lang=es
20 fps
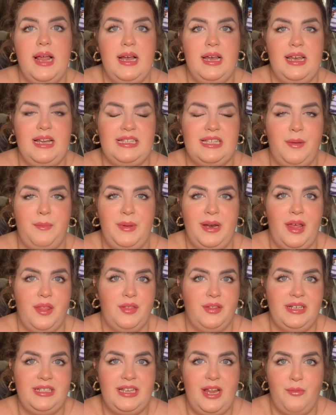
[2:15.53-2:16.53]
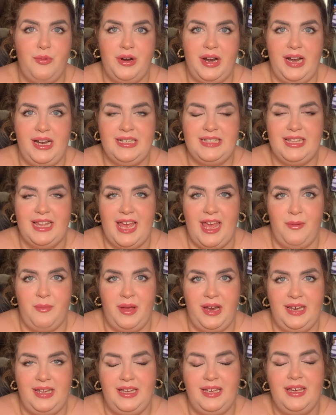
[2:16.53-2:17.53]
Las aspiraciones laborales de
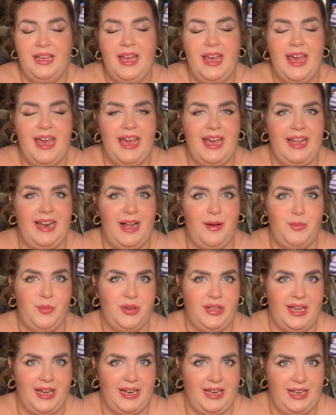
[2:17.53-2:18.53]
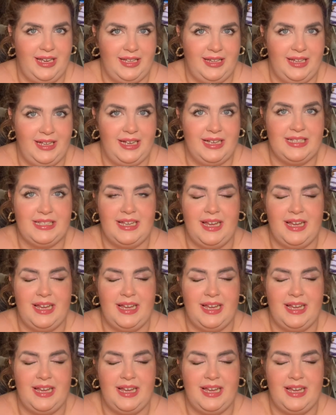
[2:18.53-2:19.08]
Emily eran muy eclécticas.